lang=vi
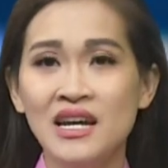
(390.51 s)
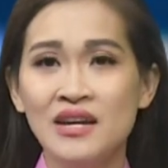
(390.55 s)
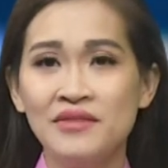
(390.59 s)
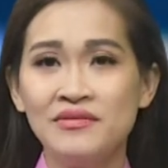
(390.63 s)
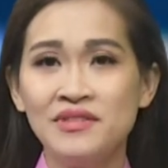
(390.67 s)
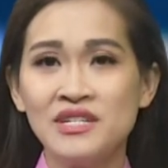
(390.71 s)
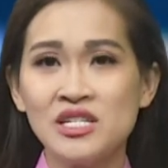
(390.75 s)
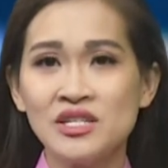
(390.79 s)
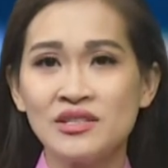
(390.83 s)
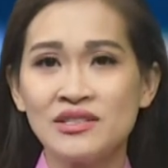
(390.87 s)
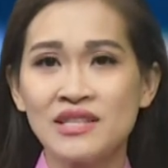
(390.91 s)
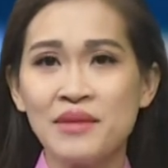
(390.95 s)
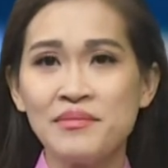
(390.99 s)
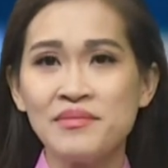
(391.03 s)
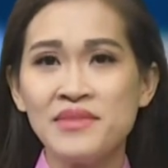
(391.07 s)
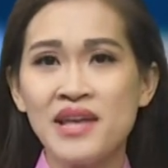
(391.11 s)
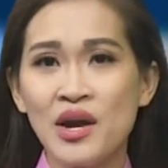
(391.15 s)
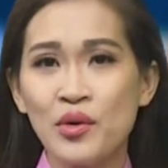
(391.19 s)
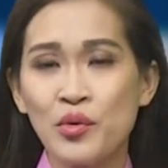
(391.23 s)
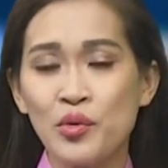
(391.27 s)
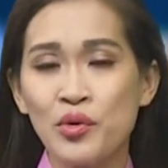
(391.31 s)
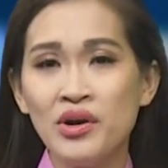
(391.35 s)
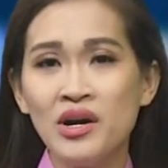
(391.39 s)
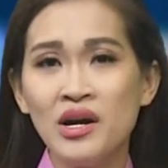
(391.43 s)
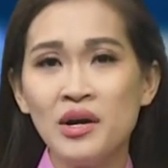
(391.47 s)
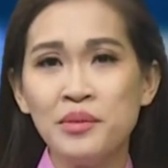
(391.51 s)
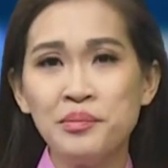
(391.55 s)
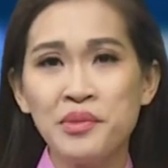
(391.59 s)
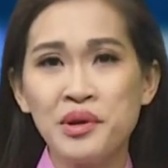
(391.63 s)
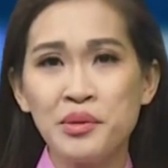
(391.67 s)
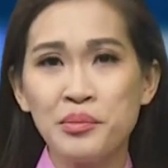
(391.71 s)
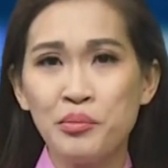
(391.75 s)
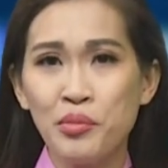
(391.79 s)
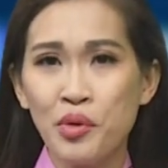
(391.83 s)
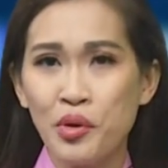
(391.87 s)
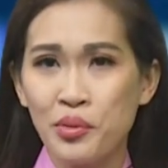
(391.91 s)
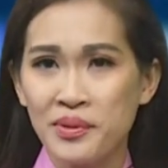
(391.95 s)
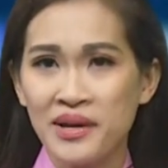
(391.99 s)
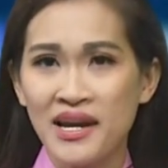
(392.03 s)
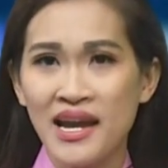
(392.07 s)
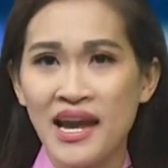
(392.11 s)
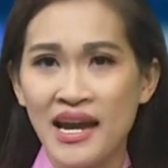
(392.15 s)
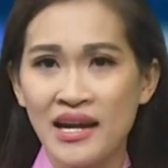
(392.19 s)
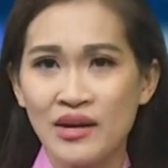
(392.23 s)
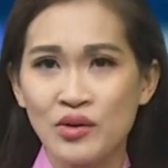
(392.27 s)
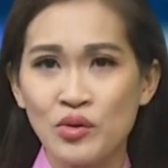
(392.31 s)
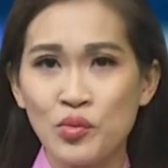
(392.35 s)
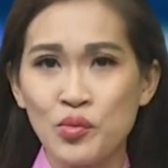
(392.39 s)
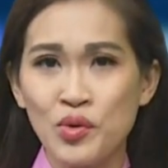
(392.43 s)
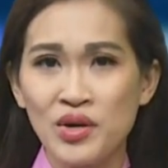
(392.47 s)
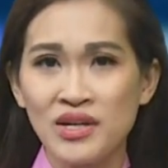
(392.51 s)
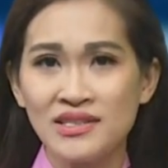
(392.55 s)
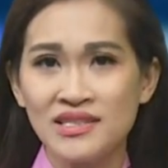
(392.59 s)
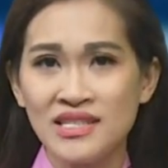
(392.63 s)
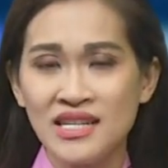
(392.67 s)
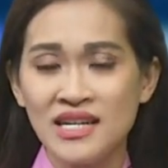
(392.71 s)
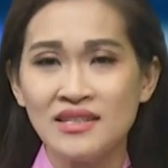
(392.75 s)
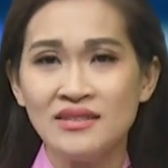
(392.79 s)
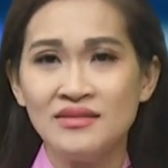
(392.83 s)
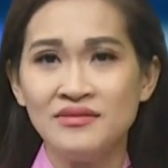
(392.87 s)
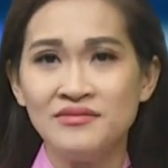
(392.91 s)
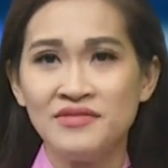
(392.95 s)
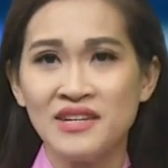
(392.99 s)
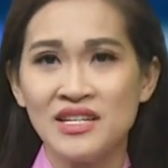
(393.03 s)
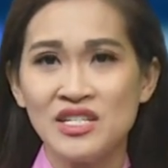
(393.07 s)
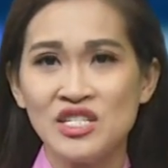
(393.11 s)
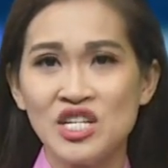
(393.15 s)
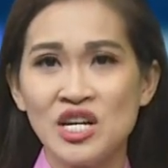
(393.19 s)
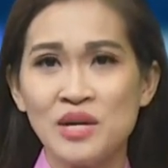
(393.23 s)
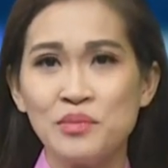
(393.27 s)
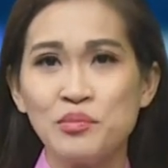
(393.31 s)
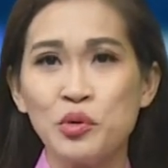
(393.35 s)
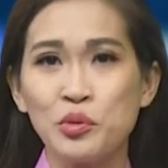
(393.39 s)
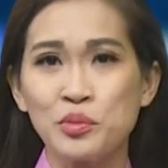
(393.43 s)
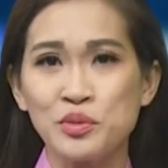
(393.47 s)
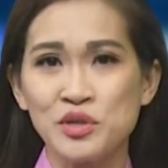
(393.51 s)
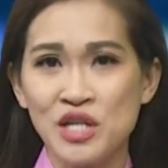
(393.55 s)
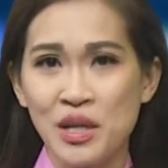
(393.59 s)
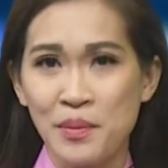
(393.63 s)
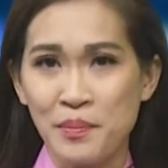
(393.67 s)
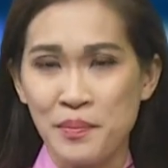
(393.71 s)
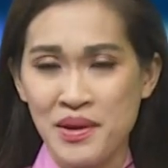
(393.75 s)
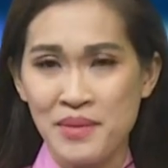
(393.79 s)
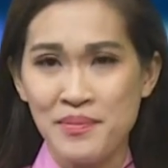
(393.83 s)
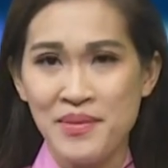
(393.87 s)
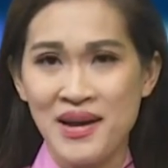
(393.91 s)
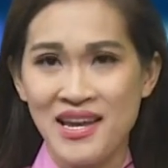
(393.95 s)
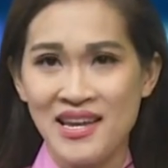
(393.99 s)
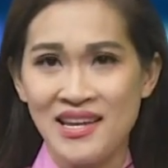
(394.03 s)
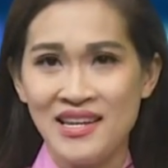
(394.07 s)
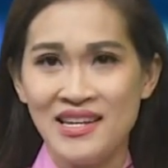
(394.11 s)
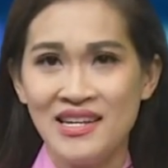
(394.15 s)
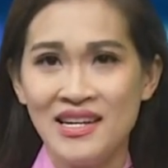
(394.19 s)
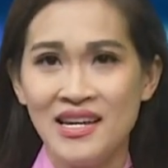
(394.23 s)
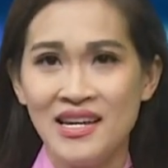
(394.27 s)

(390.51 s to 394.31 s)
với sự tham gia của hơn 11.000 quân nhân và trên 100 máy bay.